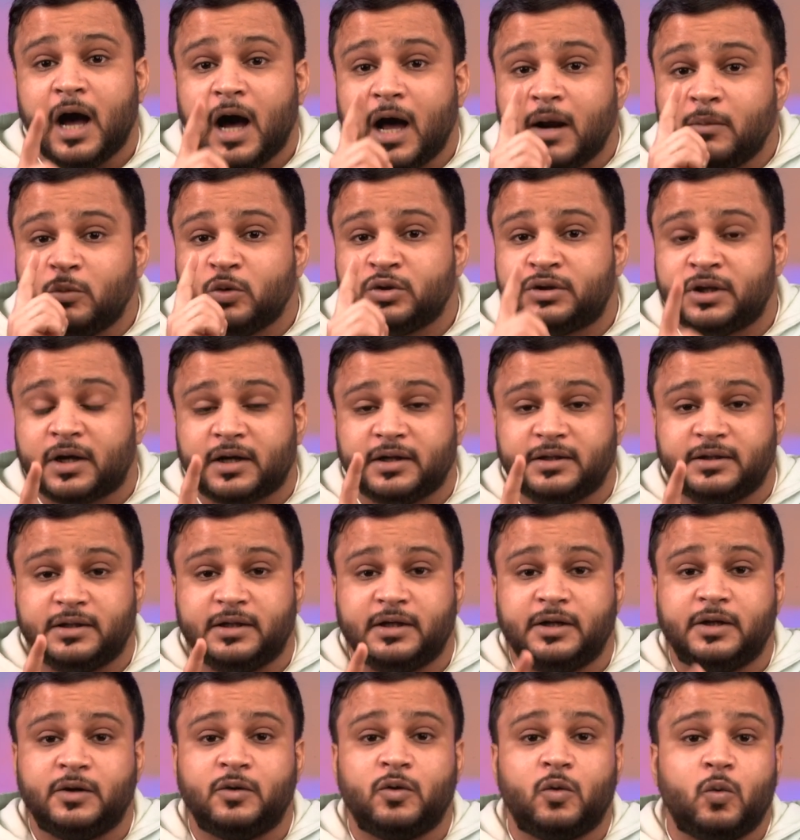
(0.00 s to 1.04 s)

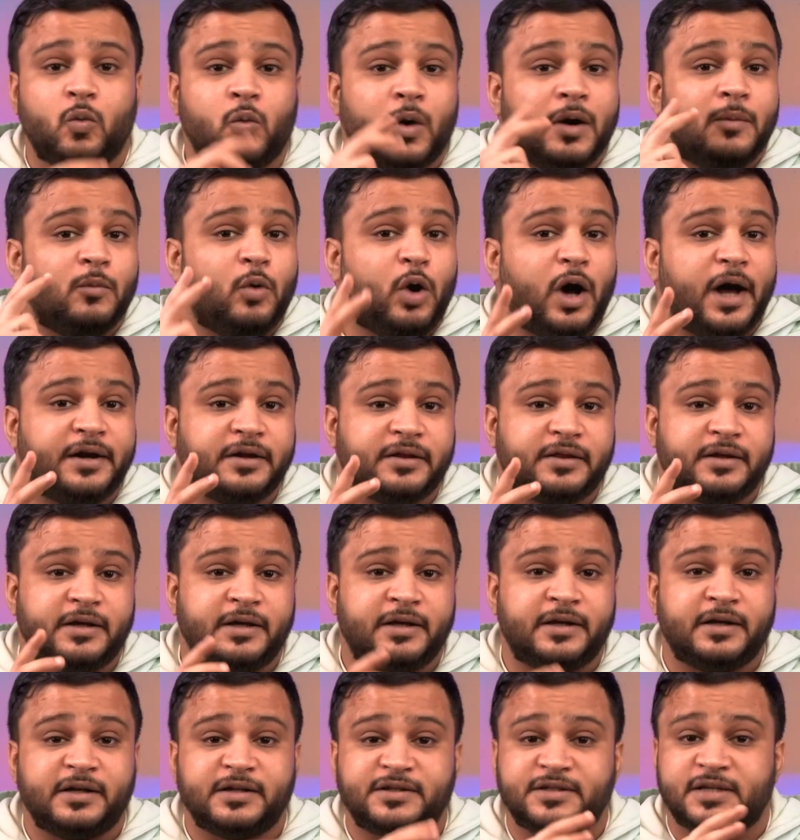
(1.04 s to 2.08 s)
المنتقدين
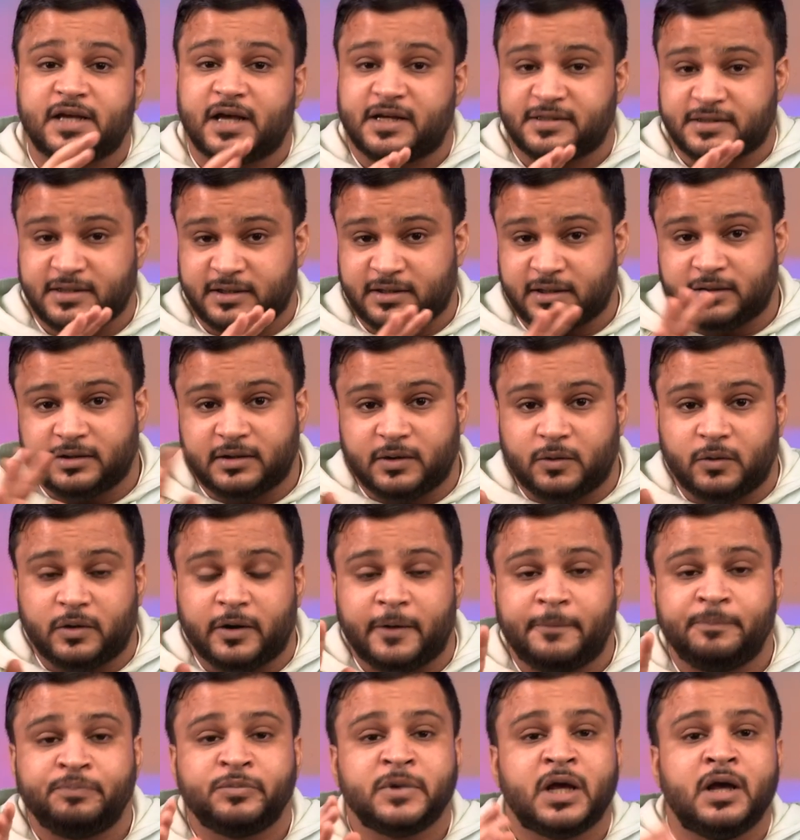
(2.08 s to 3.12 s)
والمعارضين لسياسه
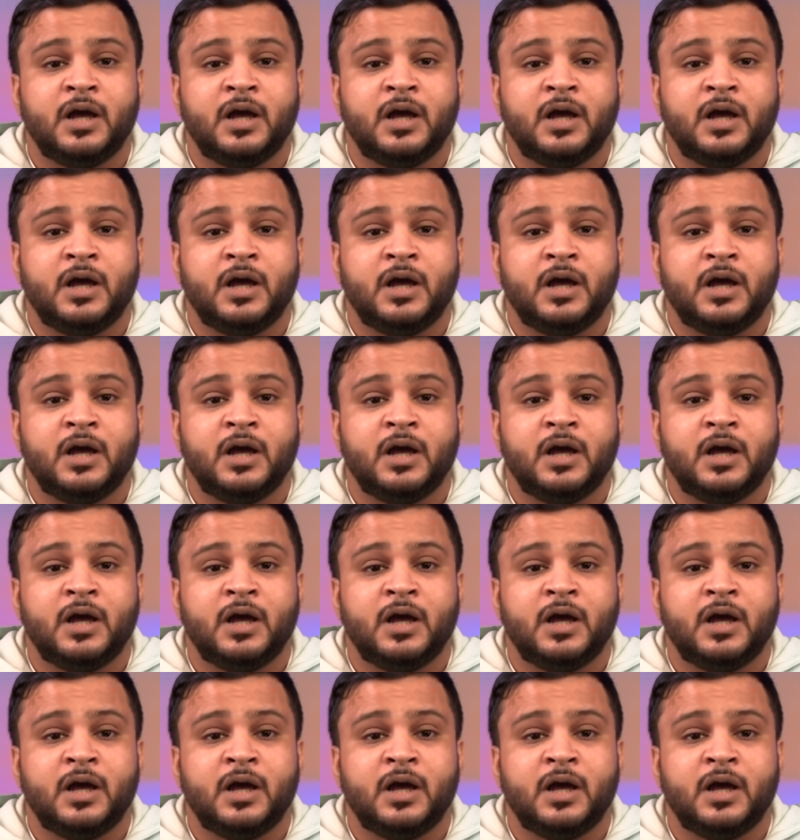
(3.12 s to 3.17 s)
الدوله.